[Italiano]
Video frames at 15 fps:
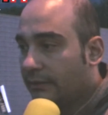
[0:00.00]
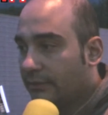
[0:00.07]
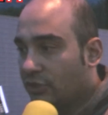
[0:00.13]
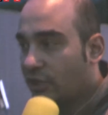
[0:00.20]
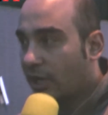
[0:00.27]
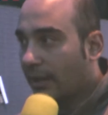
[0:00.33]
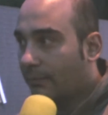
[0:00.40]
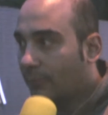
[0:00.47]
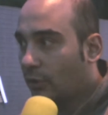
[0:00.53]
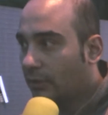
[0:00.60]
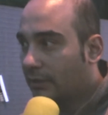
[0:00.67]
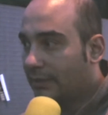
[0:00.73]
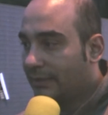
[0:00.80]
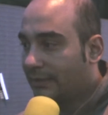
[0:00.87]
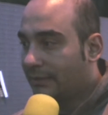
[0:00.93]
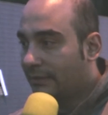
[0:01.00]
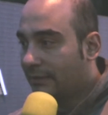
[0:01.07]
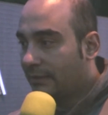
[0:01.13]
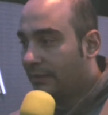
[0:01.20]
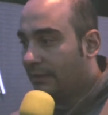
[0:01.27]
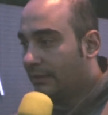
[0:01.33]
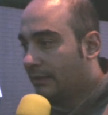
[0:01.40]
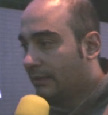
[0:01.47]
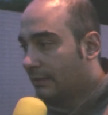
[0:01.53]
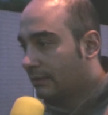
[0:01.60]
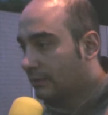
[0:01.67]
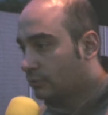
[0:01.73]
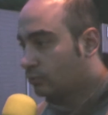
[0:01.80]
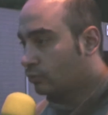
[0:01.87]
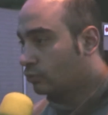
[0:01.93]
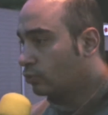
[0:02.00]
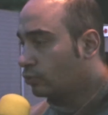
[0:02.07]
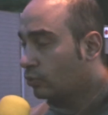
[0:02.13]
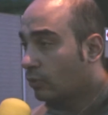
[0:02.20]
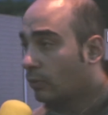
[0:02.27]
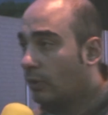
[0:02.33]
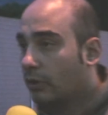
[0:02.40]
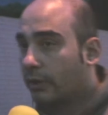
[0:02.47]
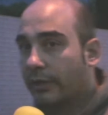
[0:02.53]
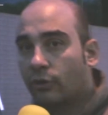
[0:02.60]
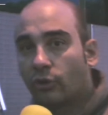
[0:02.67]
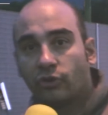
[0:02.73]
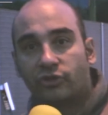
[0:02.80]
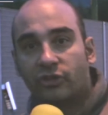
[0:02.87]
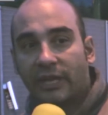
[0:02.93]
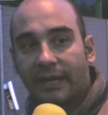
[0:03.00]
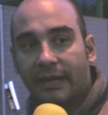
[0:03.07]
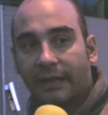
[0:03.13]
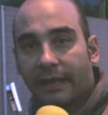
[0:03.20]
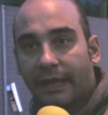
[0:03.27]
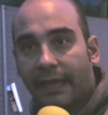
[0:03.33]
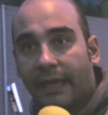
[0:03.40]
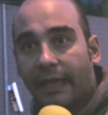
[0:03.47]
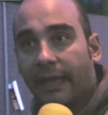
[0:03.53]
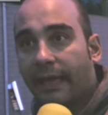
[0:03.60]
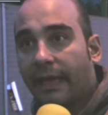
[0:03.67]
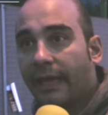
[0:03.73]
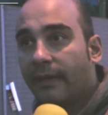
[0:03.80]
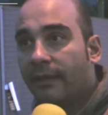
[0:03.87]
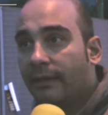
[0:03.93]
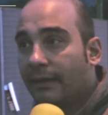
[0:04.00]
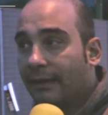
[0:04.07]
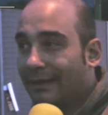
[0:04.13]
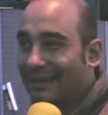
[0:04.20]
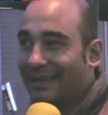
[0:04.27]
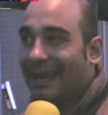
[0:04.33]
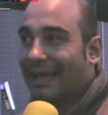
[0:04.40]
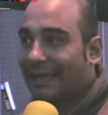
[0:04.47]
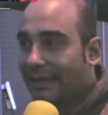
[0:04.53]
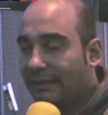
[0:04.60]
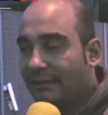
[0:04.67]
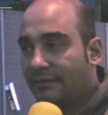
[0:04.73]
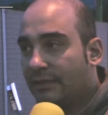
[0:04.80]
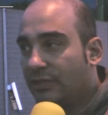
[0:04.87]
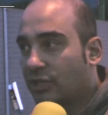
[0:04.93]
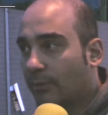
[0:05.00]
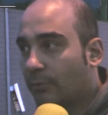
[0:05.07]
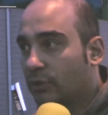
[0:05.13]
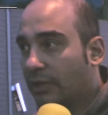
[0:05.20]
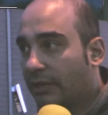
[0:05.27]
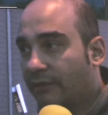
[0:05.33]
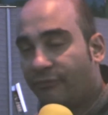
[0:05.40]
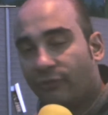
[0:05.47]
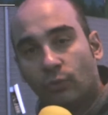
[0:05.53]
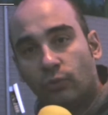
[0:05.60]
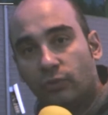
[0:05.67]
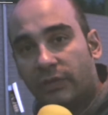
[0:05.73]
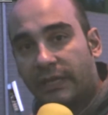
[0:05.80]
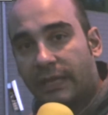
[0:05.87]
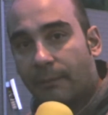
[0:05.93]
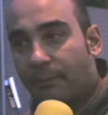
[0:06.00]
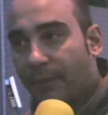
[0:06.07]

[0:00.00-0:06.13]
diciamo, uh, il, tutto quello che concerne uh, la crisi diciamo, dei rifiuti che